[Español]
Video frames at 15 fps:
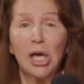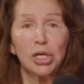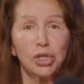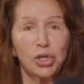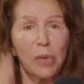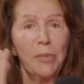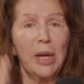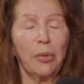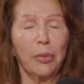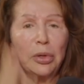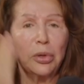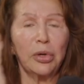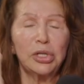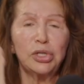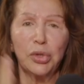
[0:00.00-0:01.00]
Yo me
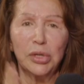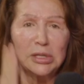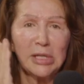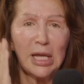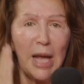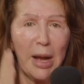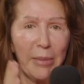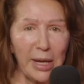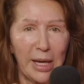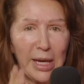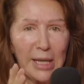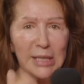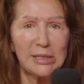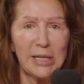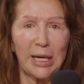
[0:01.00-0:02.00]
acuerdo que yo entraba a la
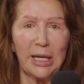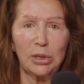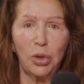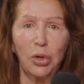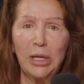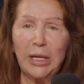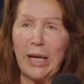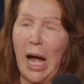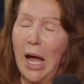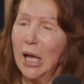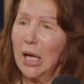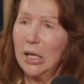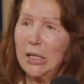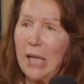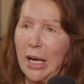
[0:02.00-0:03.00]
iglesia católica
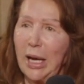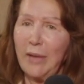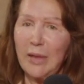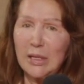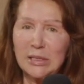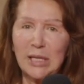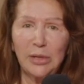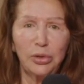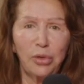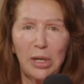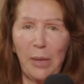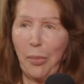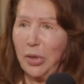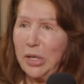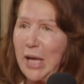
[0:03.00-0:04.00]
y a cada santo
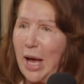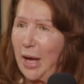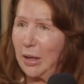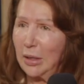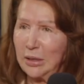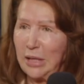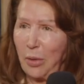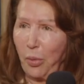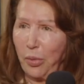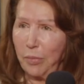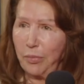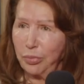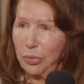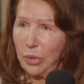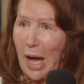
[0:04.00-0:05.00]
le ponía, te
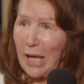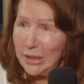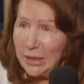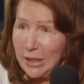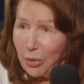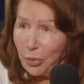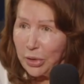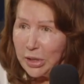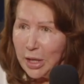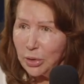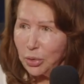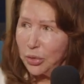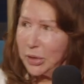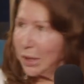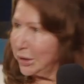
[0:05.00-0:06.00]
a ti te doy
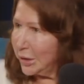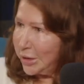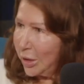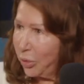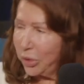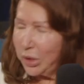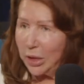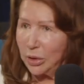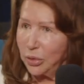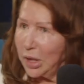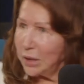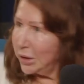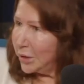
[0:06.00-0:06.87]
esto, y a ti te doy esto, y a ti